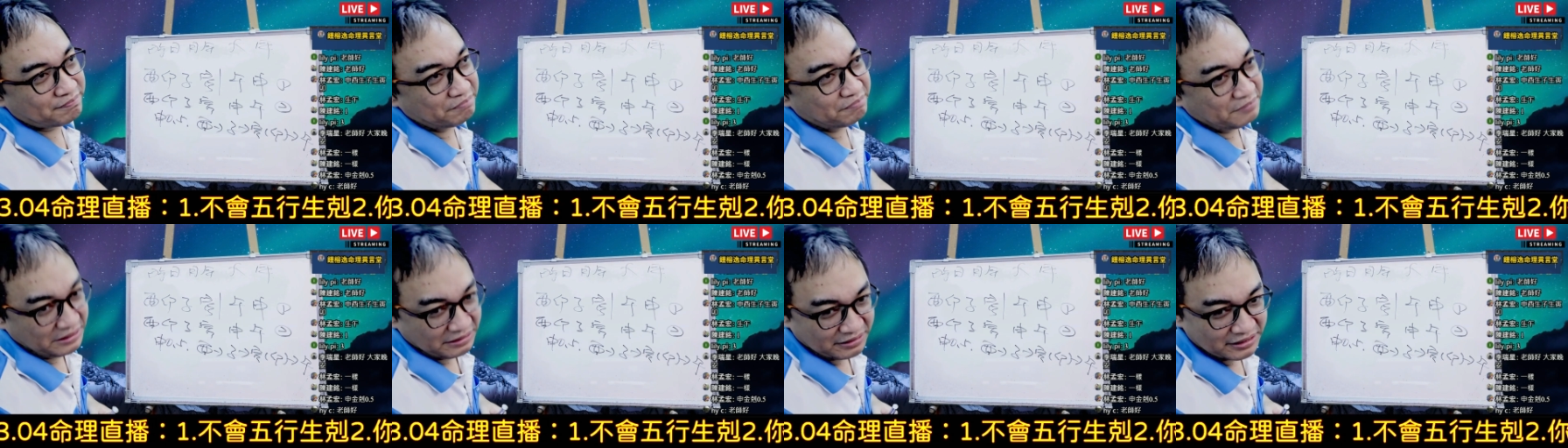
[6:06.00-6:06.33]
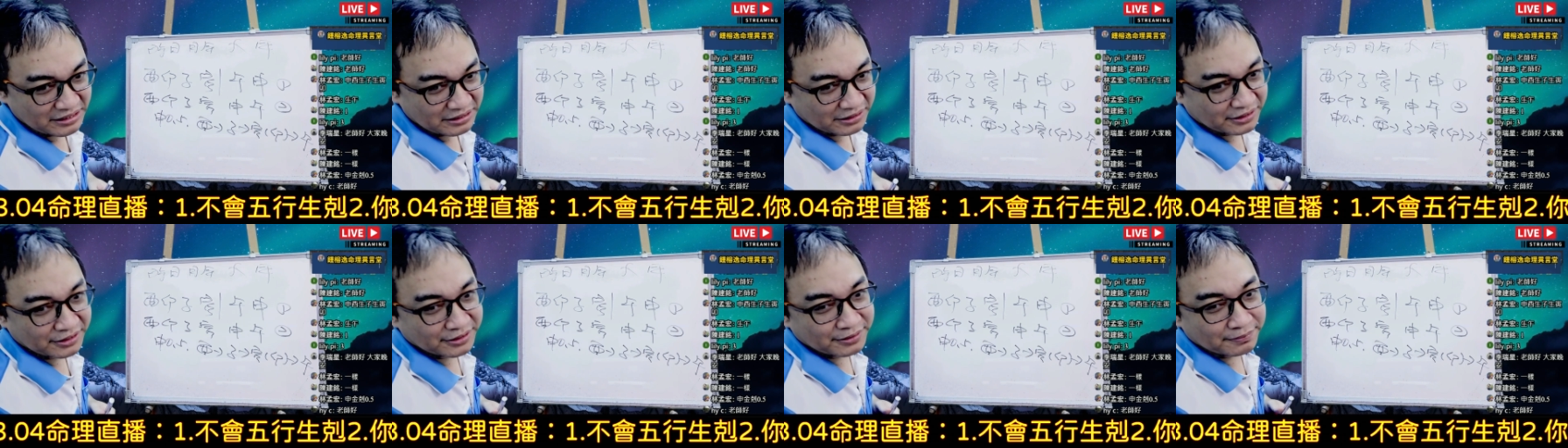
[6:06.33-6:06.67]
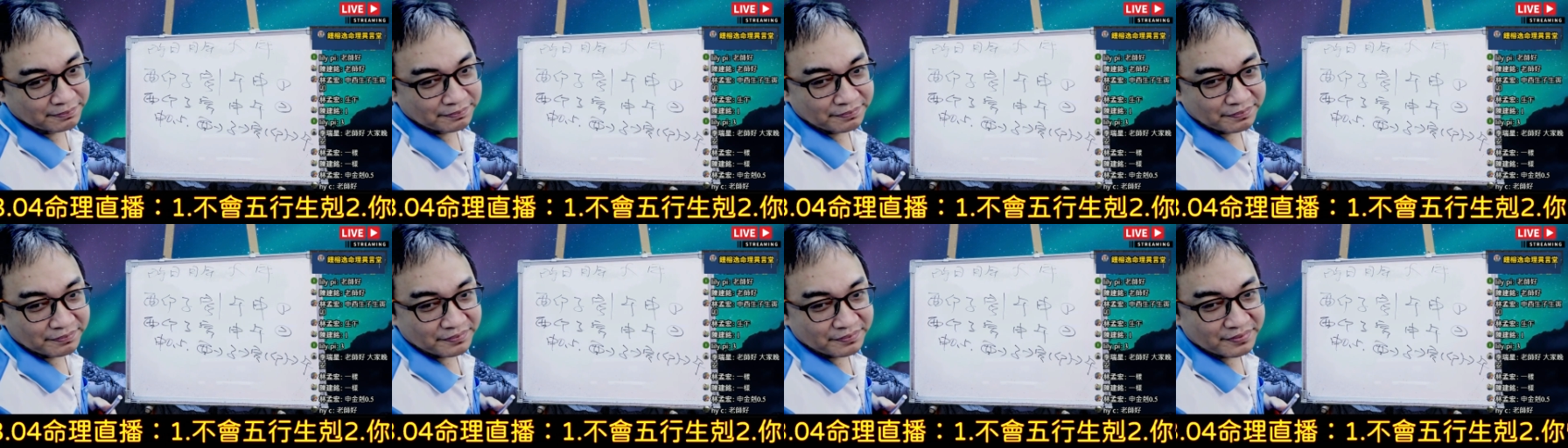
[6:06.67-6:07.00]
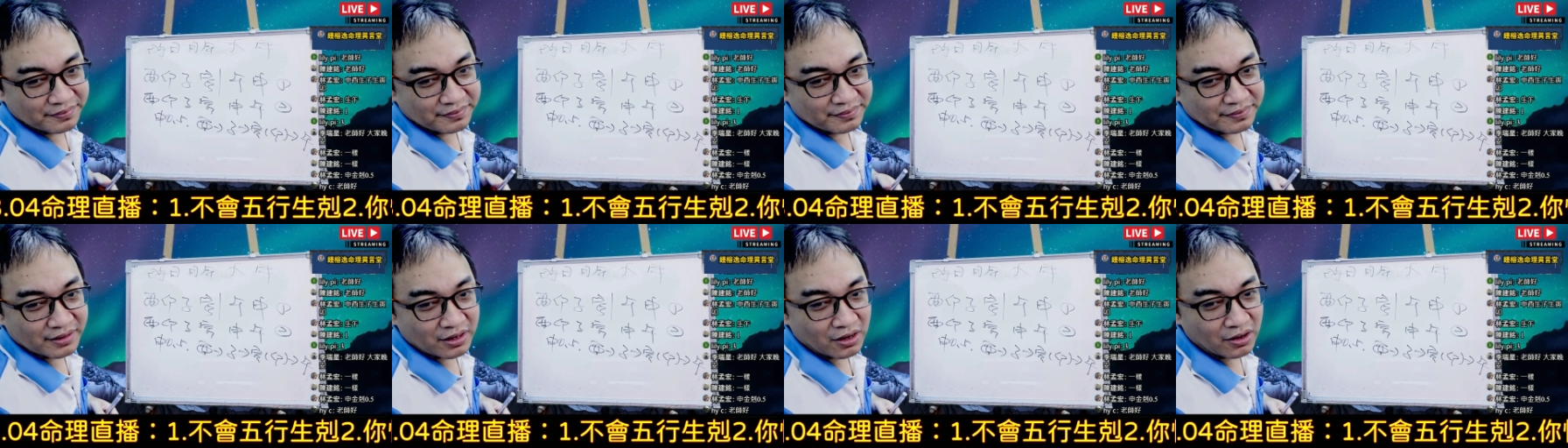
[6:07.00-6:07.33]
一件事，
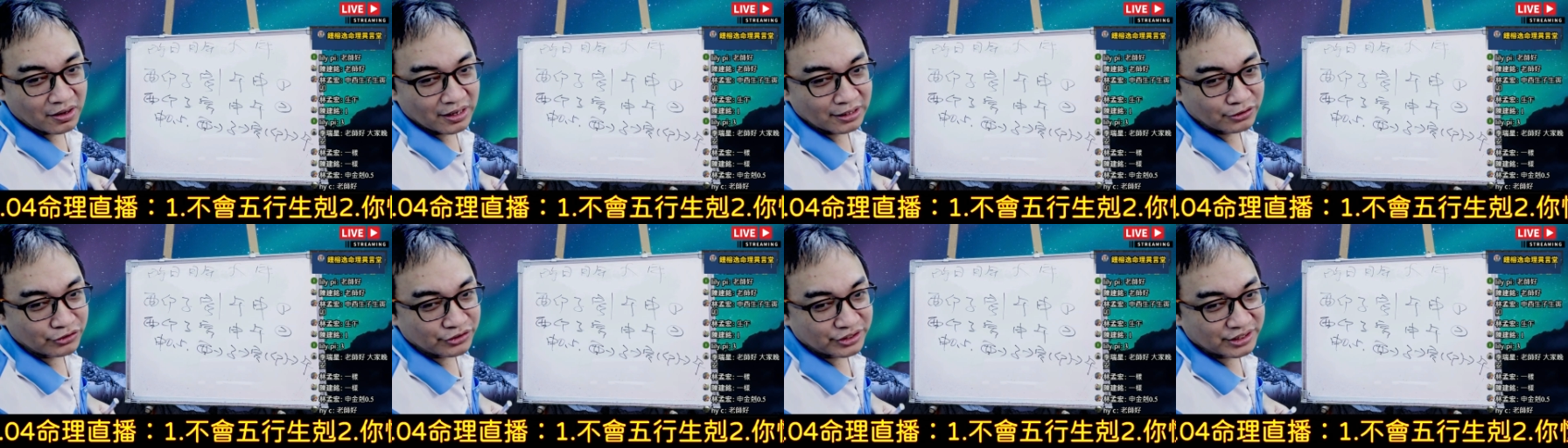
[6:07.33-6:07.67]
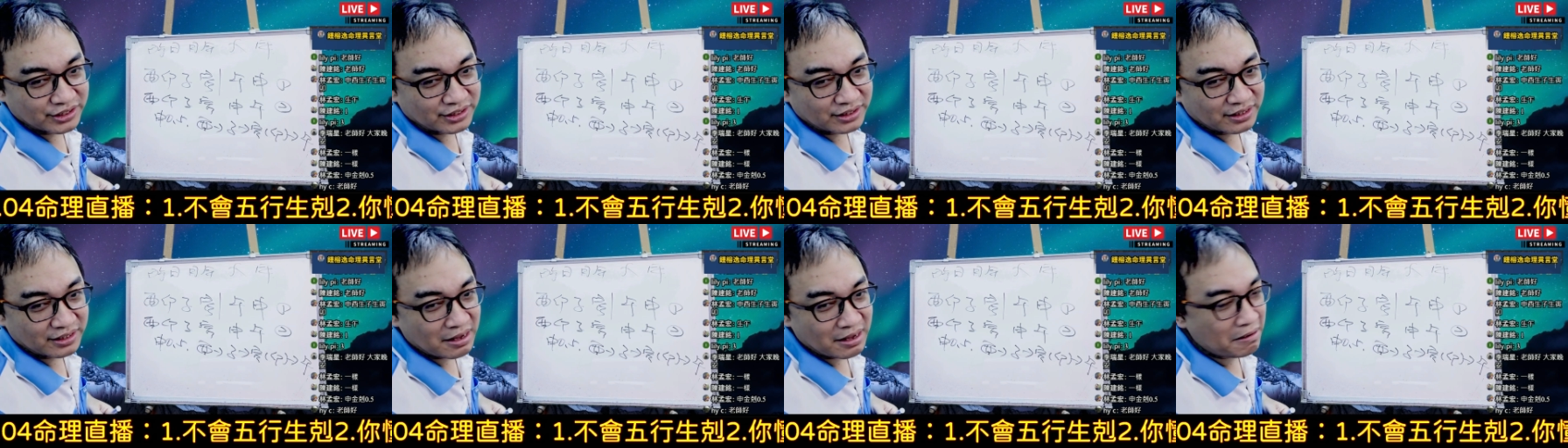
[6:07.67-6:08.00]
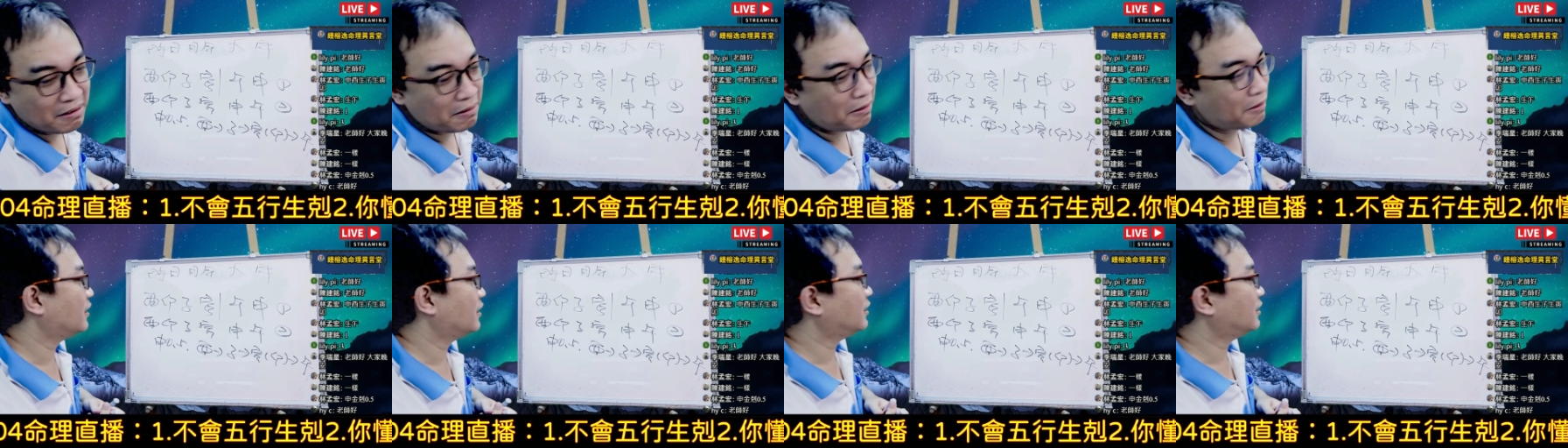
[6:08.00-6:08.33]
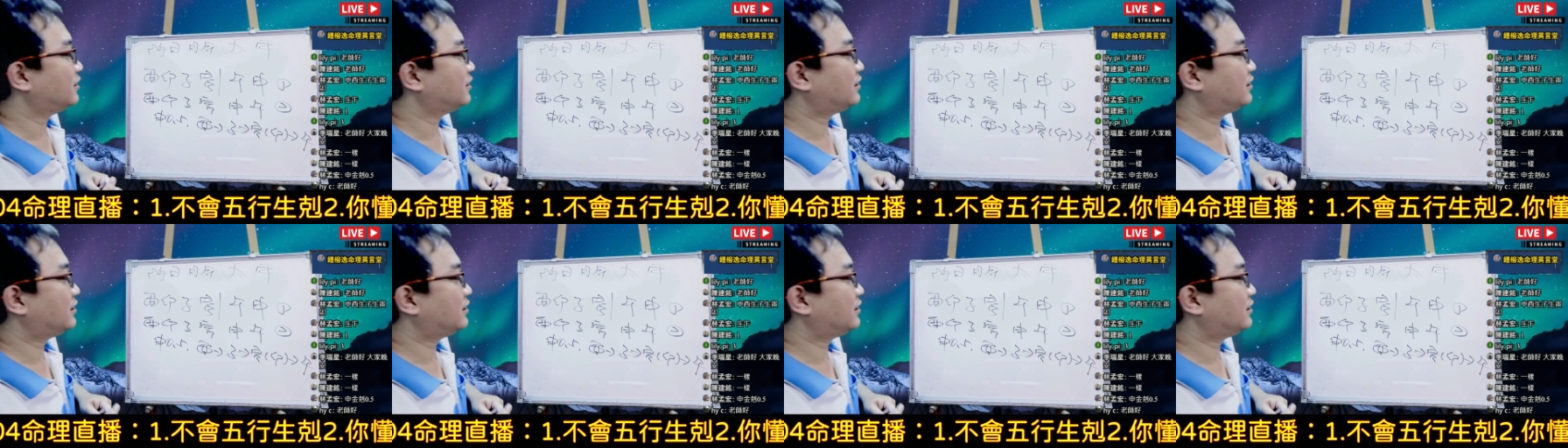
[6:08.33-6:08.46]
哦 h 星你好，